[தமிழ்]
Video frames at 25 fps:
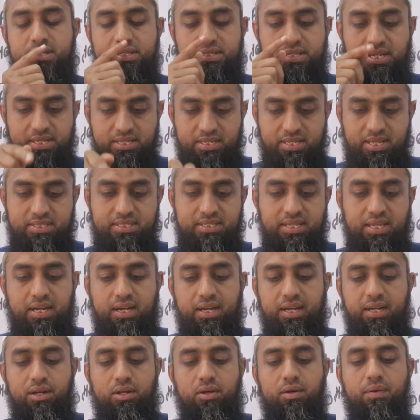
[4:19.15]
சஜிதா செய்கிற
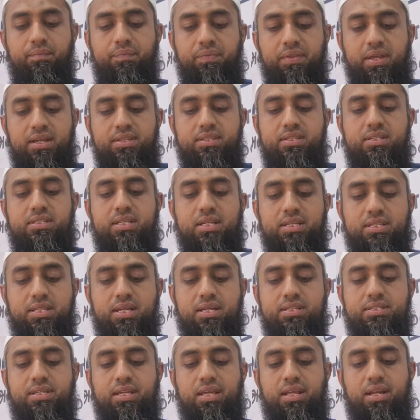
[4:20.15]
இடம் அந்த
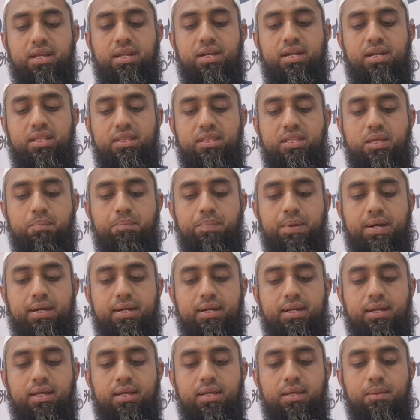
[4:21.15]
சஜிதா செய்கிற இடத்தையும்
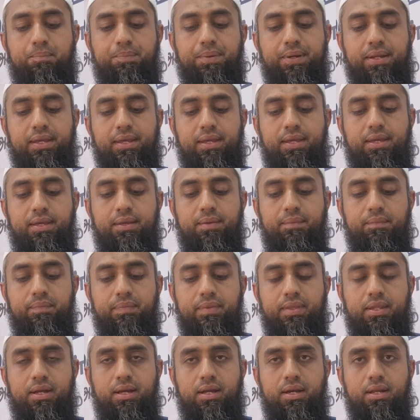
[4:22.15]
பார்க்கலாம் இப்படி
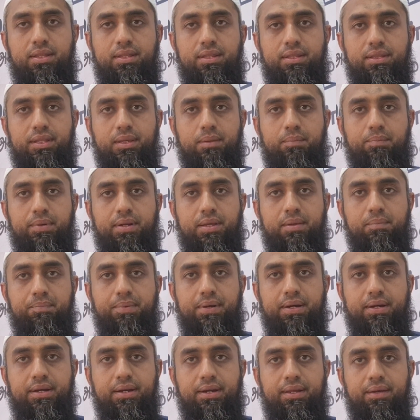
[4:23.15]
அல்லது இந்த
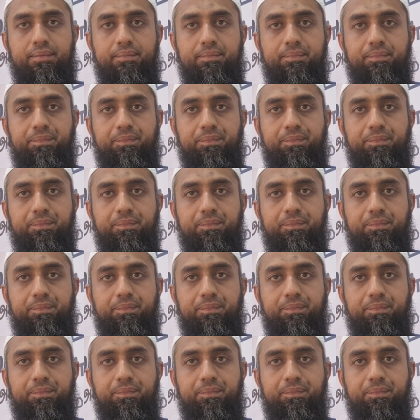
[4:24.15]
இப்படியும் பார்க்கலாம்